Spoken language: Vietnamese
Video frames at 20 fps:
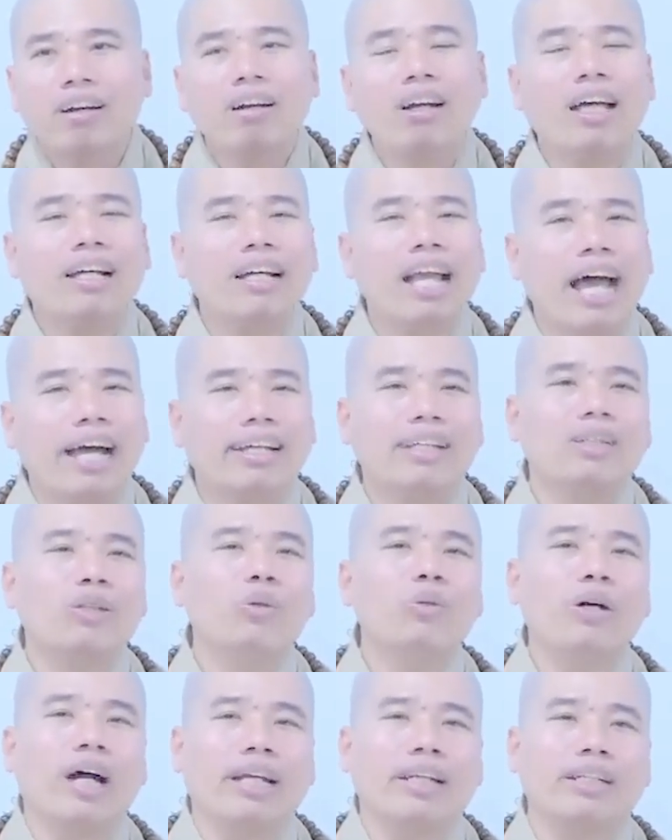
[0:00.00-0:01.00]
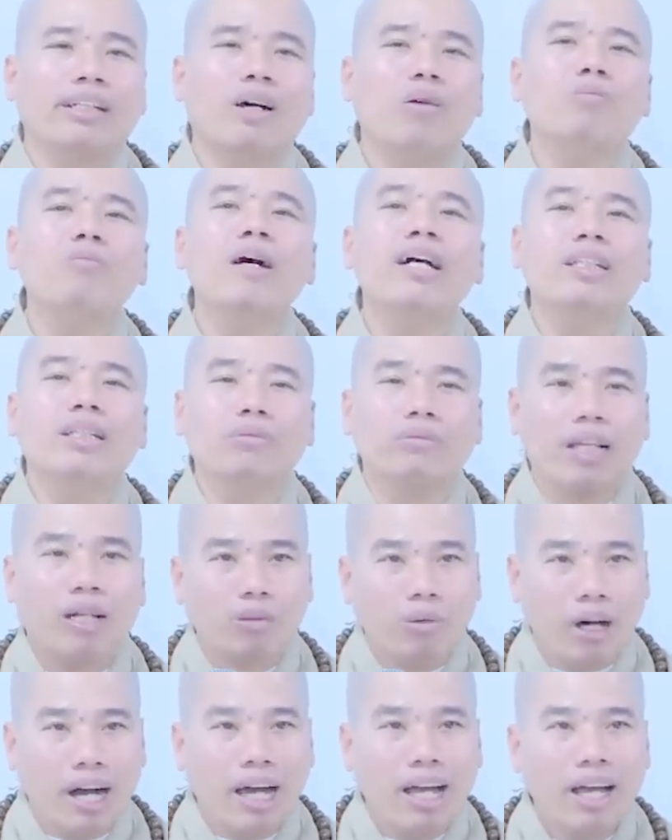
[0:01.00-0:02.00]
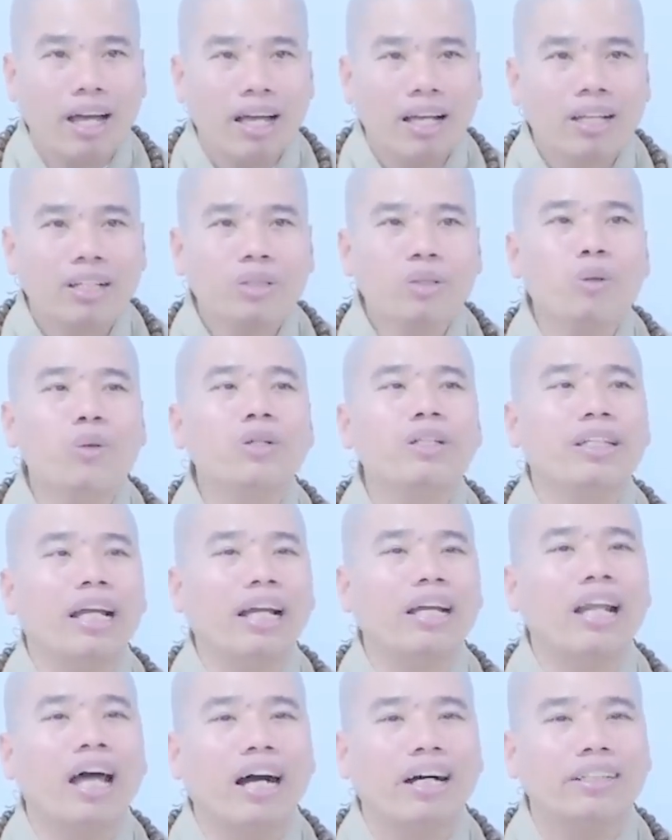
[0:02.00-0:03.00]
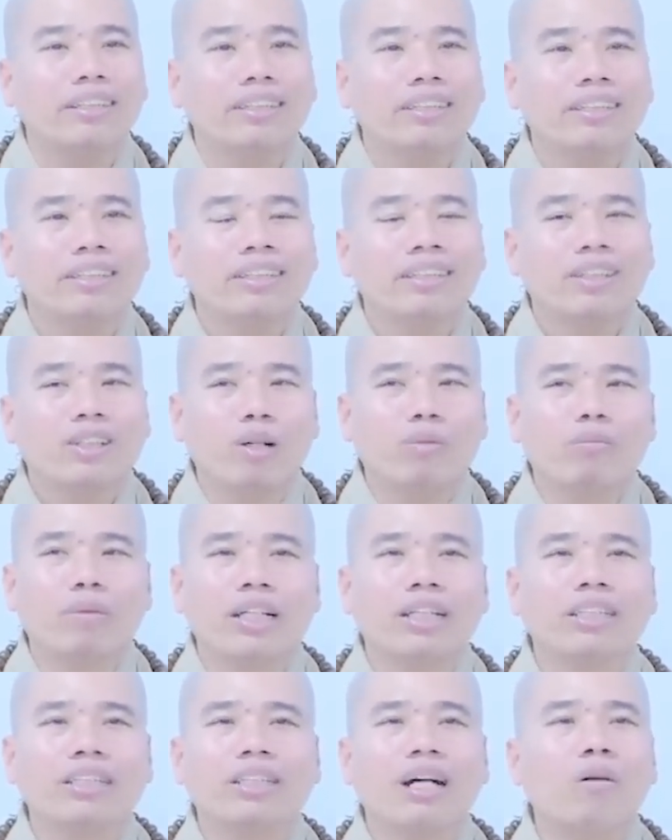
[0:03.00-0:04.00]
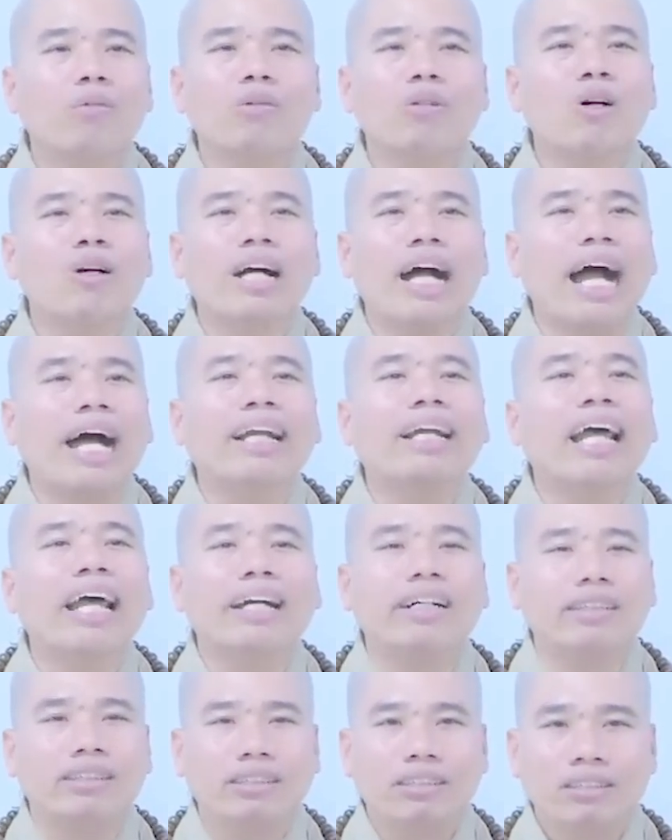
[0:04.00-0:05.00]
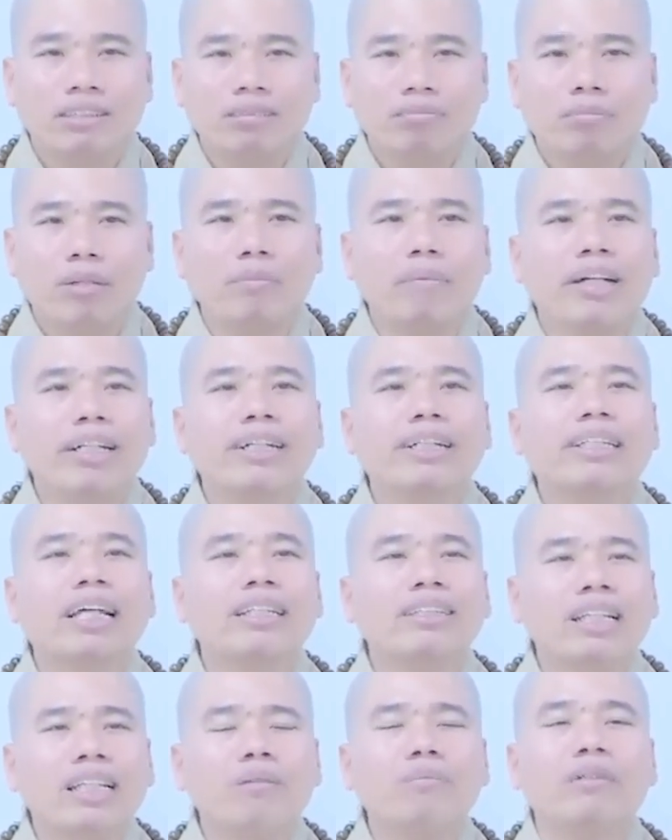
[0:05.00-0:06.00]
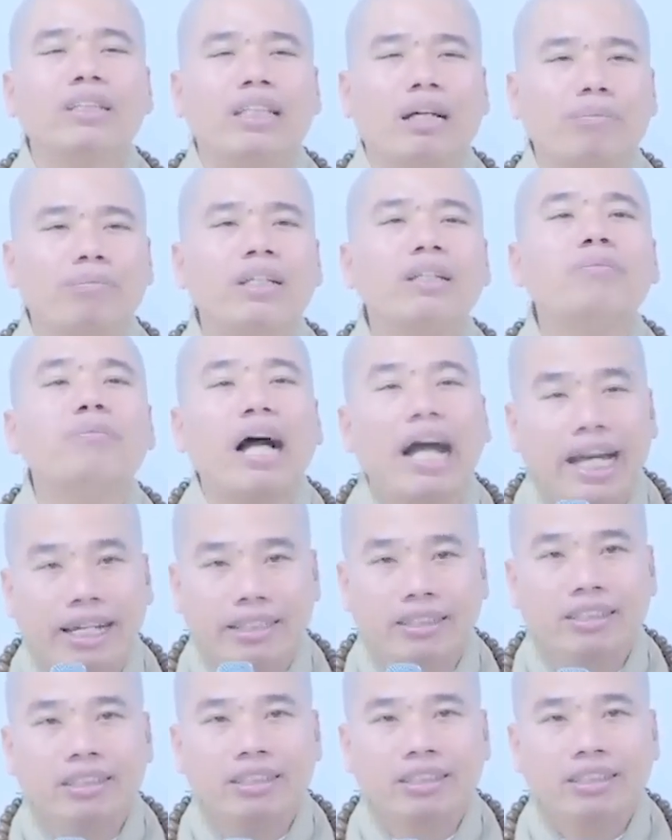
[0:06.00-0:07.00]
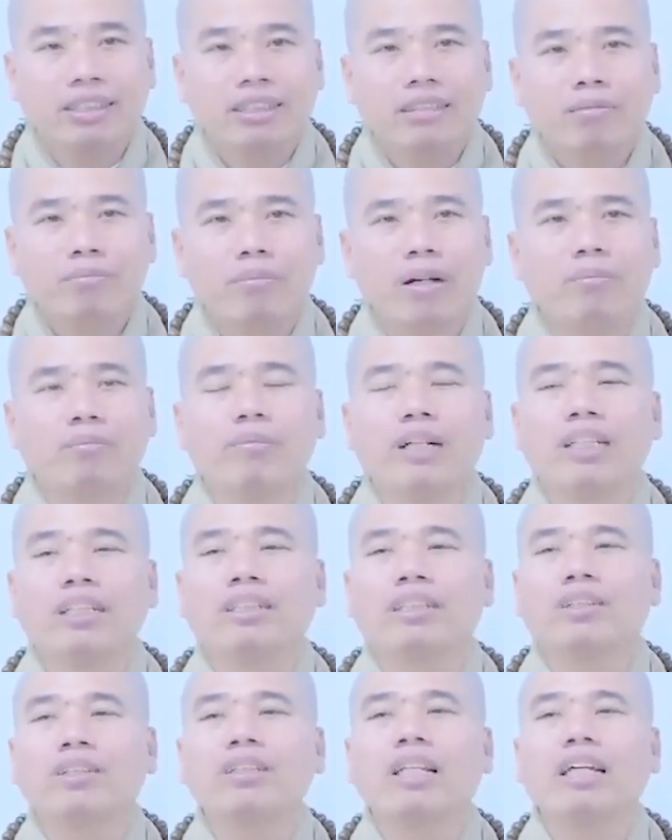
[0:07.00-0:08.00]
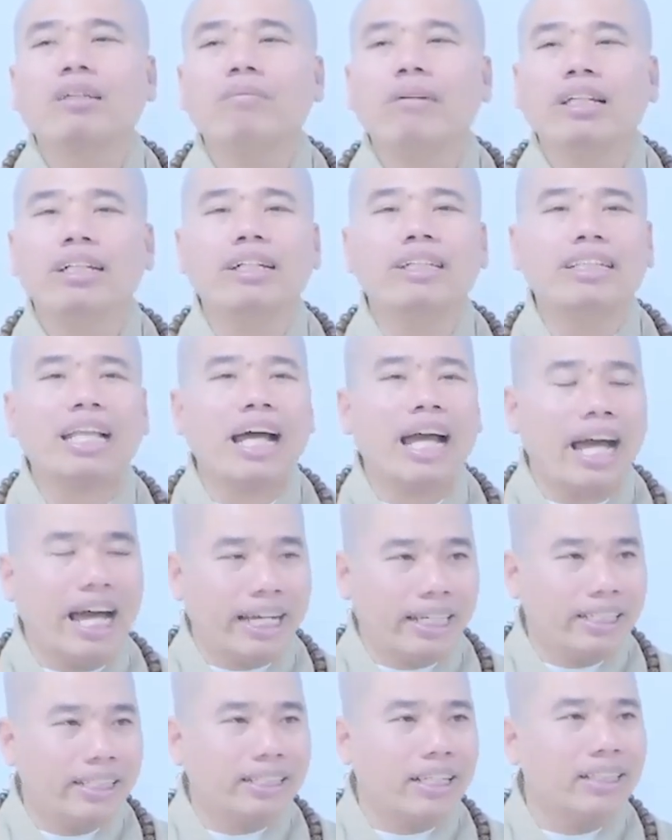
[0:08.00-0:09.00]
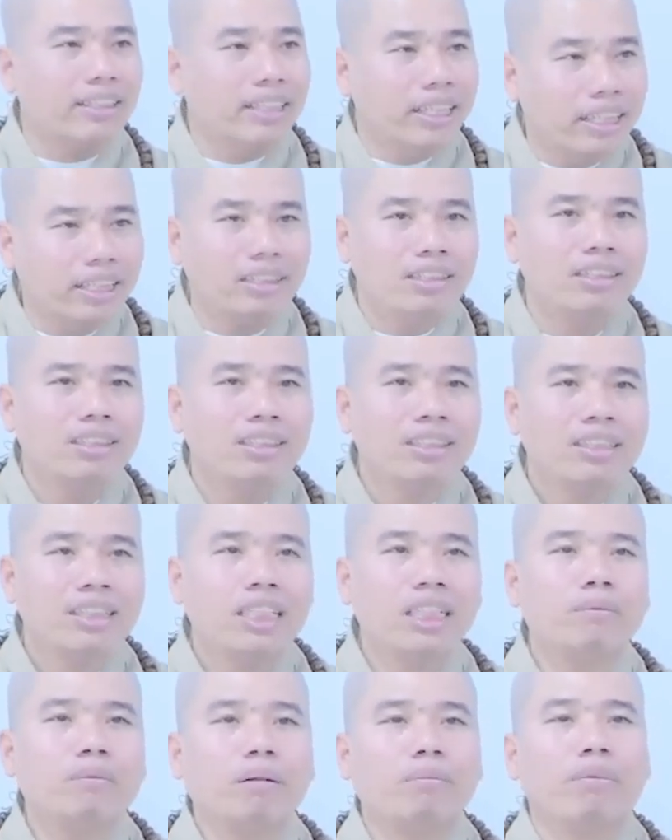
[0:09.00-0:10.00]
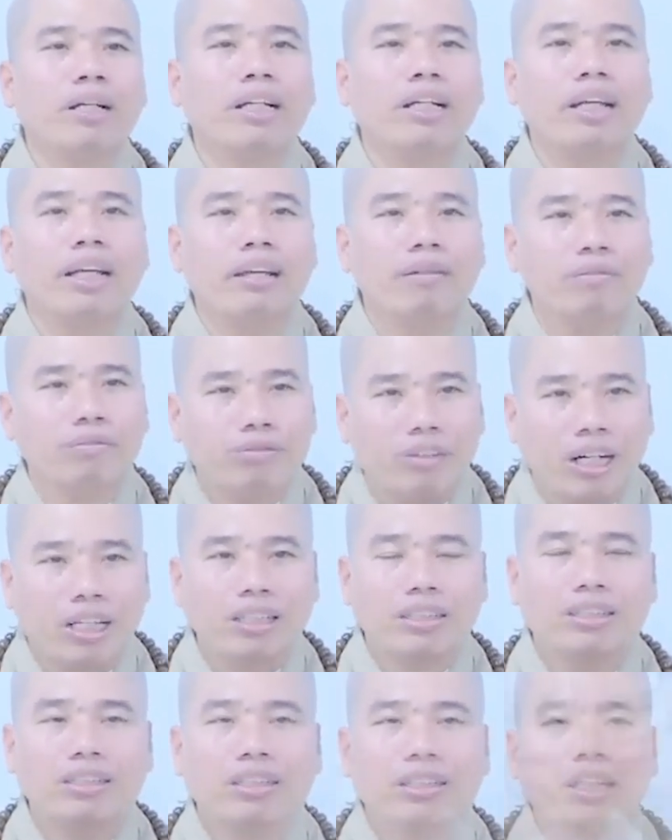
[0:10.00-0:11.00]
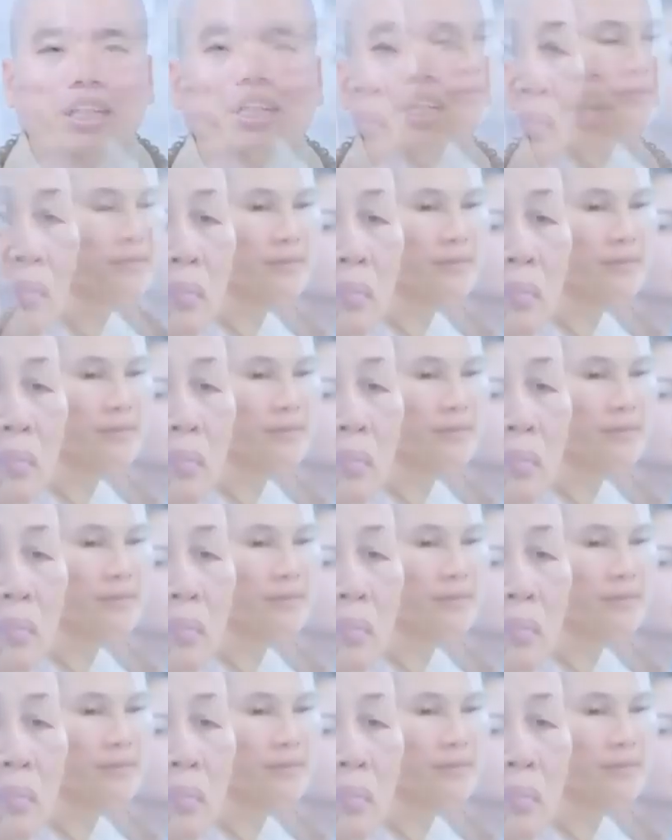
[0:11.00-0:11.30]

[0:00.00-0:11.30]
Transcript: đó là đại tu hành không mê trong nhân quả vui trả nợ còn mình không có khả năng mà bị người ta giết mình nhập niết bàn mà mình có thể bị người ta hại người ta giết nhưng mà mình niệm phật để